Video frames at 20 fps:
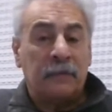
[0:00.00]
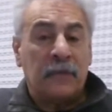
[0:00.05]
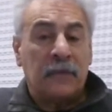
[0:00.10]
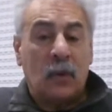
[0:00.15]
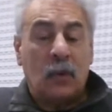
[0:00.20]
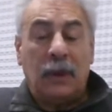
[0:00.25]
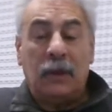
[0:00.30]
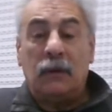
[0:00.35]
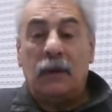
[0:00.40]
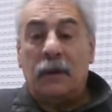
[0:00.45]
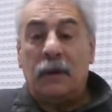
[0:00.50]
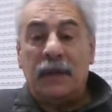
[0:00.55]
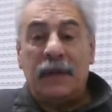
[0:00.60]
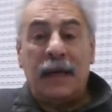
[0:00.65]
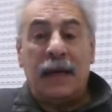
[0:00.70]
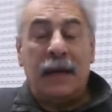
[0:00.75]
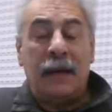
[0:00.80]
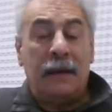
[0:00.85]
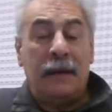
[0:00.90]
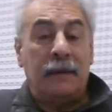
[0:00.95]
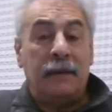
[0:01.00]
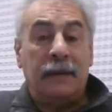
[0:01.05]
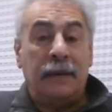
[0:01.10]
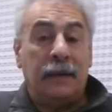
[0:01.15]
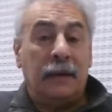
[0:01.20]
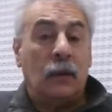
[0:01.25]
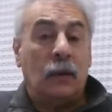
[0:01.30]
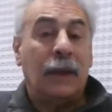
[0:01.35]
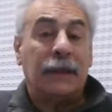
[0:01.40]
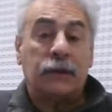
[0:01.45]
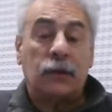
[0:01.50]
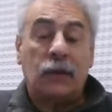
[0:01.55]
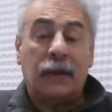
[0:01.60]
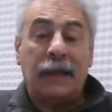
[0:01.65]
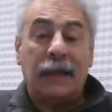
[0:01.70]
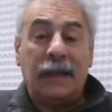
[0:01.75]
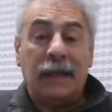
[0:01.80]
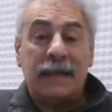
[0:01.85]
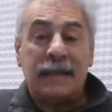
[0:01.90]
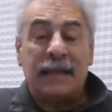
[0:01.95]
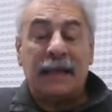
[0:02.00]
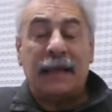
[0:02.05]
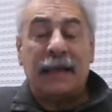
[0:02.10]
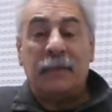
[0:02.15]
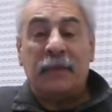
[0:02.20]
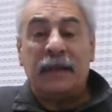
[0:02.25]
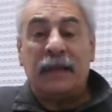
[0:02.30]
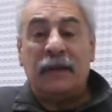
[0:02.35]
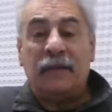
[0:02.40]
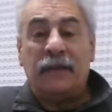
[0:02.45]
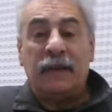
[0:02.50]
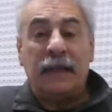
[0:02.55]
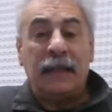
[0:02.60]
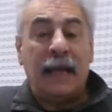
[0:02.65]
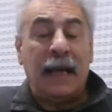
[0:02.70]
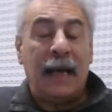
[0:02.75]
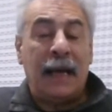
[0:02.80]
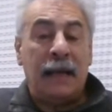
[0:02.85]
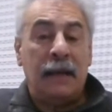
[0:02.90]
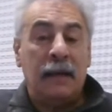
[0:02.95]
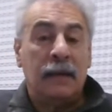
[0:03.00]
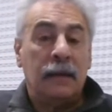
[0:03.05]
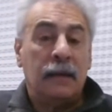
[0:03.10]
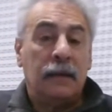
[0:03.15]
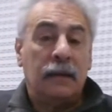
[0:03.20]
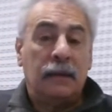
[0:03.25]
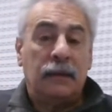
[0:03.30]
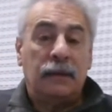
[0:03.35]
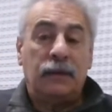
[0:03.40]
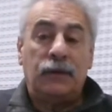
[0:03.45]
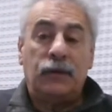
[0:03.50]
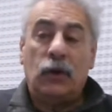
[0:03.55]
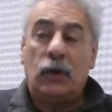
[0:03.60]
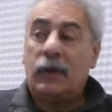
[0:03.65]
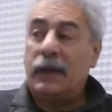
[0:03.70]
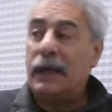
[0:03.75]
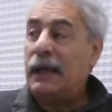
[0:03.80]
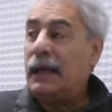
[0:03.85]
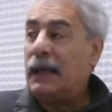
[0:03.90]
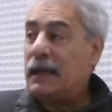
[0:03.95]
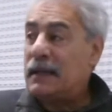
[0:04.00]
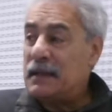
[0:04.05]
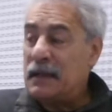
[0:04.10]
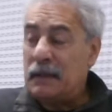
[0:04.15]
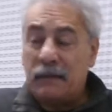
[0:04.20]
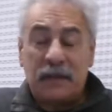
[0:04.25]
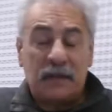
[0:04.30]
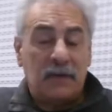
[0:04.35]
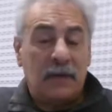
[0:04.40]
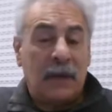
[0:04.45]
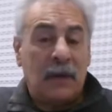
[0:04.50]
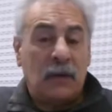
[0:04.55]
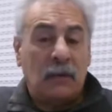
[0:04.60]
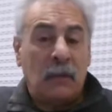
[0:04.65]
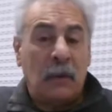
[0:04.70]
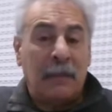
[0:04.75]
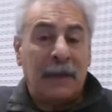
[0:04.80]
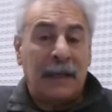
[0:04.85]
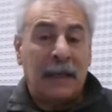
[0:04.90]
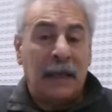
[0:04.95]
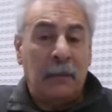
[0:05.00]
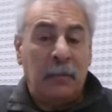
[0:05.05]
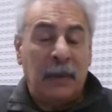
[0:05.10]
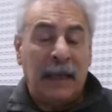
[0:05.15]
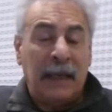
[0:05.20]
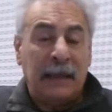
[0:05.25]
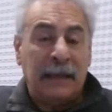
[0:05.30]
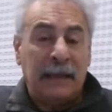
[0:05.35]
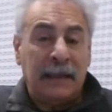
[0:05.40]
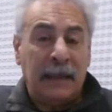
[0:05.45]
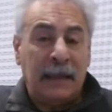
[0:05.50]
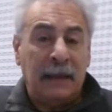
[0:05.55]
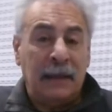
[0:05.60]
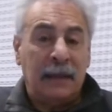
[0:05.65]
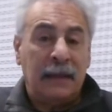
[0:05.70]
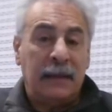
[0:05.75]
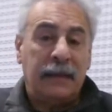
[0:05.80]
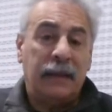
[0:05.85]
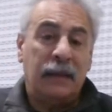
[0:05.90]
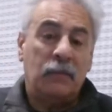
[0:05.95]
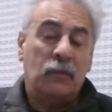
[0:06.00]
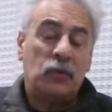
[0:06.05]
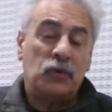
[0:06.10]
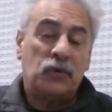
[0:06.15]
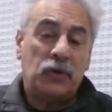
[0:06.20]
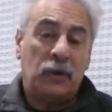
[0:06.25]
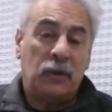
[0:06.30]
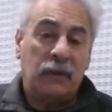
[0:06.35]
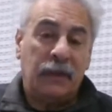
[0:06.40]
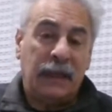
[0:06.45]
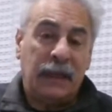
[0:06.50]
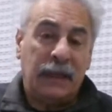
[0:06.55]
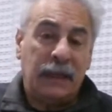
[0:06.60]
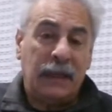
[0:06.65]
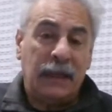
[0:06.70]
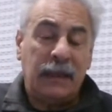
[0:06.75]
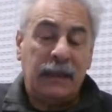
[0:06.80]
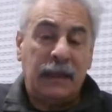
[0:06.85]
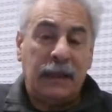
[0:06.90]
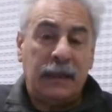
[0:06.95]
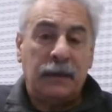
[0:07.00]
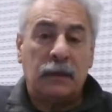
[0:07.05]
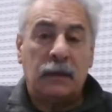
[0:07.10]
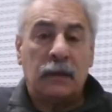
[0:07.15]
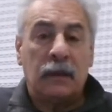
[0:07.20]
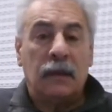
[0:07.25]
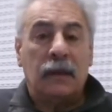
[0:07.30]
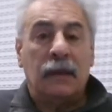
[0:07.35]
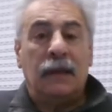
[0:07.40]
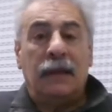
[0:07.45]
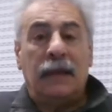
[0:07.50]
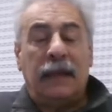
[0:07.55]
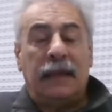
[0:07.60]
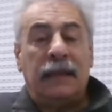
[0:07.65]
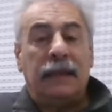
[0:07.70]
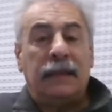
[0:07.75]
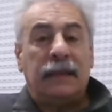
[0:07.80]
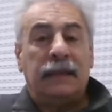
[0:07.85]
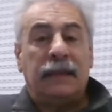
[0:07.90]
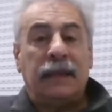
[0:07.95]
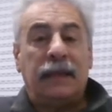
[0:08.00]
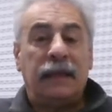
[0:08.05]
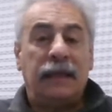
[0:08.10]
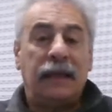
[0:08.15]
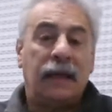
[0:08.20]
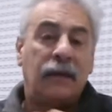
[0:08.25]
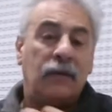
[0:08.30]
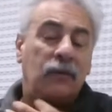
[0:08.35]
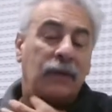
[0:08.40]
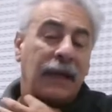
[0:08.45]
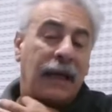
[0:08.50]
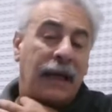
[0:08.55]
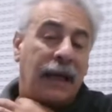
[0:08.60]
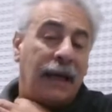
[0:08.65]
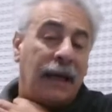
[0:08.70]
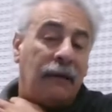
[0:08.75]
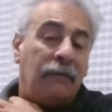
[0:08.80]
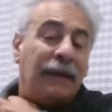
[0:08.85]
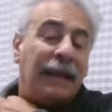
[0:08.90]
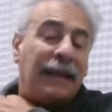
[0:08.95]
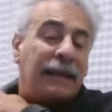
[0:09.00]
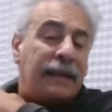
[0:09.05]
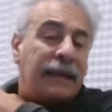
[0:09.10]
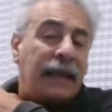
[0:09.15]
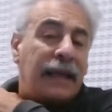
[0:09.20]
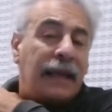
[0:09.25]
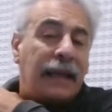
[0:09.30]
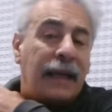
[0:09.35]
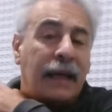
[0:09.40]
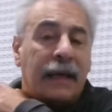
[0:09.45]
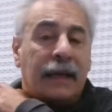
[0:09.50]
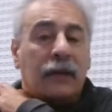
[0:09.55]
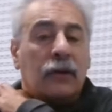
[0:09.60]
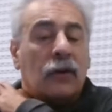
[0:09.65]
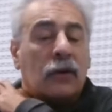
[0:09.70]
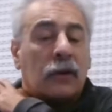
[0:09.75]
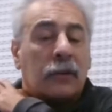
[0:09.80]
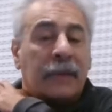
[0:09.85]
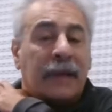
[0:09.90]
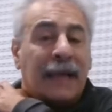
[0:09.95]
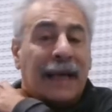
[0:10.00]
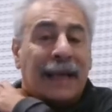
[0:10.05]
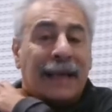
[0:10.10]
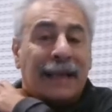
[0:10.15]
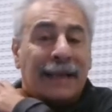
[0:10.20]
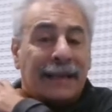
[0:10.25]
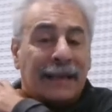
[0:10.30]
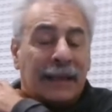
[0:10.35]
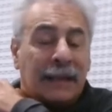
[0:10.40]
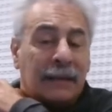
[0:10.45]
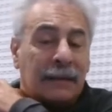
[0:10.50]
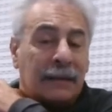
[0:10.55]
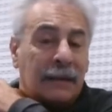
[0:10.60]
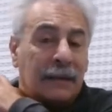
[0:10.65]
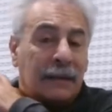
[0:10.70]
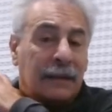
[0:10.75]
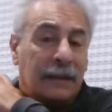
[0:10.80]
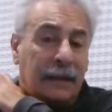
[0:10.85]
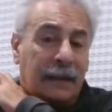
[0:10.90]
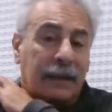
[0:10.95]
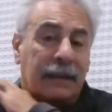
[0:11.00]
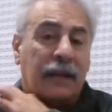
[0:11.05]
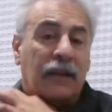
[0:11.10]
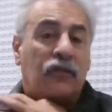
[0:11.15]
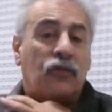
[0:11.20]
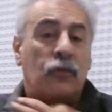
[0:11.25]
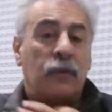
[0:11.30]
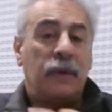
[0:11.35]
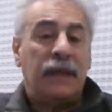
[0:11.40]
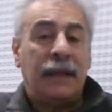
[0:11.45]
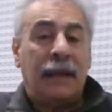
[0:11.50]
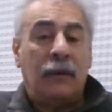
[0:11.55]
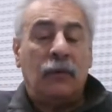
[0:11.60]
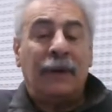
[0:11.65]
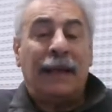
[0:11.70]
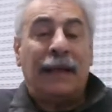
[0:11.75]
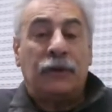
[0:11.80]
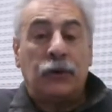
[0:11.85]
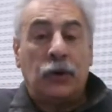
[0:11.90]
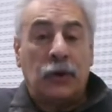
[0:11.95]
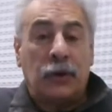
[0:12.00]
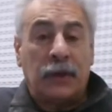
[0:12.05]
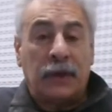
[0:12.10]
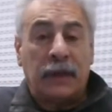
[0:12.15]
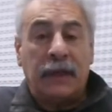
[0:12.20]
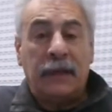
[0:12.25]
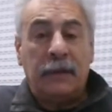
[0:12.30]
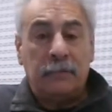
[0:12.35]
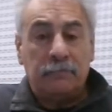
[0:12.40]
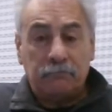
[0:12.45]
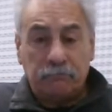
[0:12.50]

cuando había eh, cuatro canales en Capital Federal, dos canales en una ciudad como Mar del Plata y en muchos lugares del interior la gente tenía una, antena enorme, alta, este, subida a una torre